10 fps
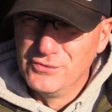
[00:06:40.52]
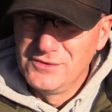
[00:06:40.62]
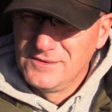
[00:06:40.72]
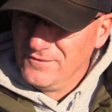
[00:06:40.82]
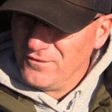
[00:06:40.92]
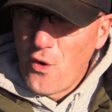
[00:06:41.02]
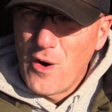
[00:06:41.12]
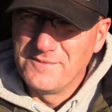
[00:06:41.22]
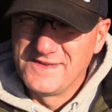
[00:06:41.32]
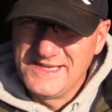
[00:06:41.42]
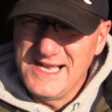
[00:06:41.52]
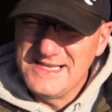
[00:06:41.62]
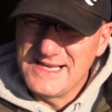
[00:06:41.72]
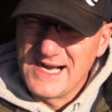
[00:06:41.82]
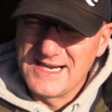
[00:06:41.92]
Routen vorm
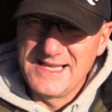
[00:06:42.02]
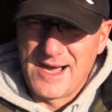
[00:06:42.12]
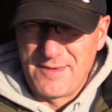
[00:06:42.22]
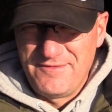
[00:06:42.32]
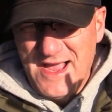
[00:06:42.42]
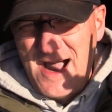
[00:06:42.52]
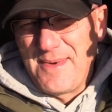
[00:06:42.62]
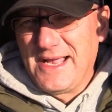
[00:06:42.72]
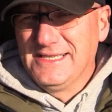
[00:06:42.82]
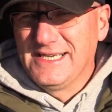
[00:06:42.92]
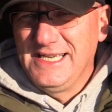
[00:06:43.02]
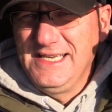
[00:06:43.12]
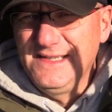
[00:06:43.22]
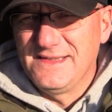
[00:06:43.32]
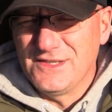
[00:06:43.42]
Zelt angeln, aber wir haben einen
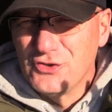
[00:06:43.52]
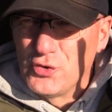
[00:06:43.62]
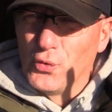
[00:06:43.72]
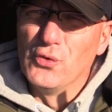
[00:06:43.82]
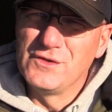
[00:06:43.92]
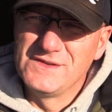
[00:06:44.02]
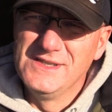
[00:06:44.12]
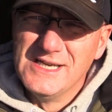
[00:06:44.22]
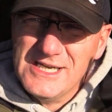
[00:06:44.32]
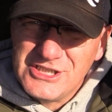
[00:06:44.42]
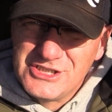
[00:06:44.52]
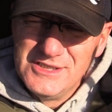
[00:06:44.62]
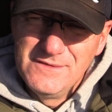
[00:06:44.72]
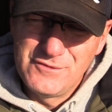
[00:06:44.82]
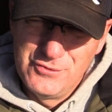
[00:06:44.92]
riesengroßen
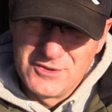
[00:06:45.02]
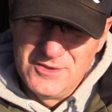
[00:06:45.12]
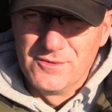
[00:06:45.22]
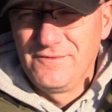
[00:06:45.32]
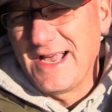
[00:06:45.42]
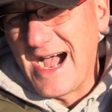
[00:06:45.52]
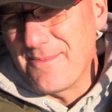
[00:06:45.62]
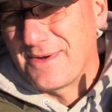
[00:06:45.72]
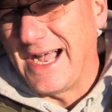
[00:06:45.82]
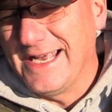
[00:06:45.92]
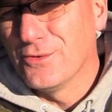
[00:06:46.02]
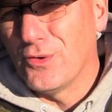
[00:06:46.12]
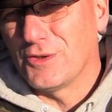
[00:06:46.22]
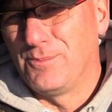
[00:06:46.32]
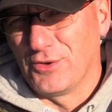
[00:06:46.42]
Schilfgürtel und wir haben keinen
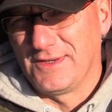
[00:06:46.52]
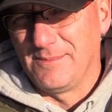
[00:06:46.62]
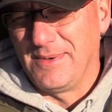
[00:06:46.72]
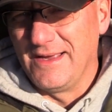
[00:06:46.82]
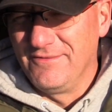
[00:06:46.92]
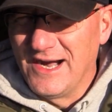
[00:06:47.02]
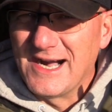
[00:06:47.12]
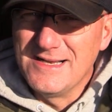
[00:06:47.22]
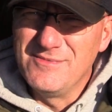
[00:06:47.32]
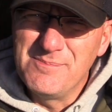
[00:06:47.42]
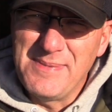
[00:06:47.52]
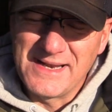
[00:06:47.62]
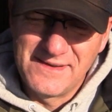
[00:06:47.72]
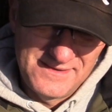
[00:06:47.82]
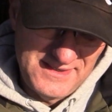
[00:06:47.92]
Rotpot dabei. Wir angeln mit
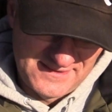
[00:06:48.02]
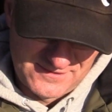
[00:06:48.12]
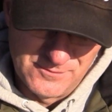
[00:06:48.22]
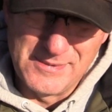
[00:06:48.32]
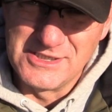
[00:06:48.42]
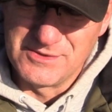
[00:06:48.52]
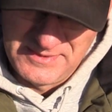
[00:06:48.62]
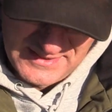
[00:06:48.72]
Banksticks zum Beispiel.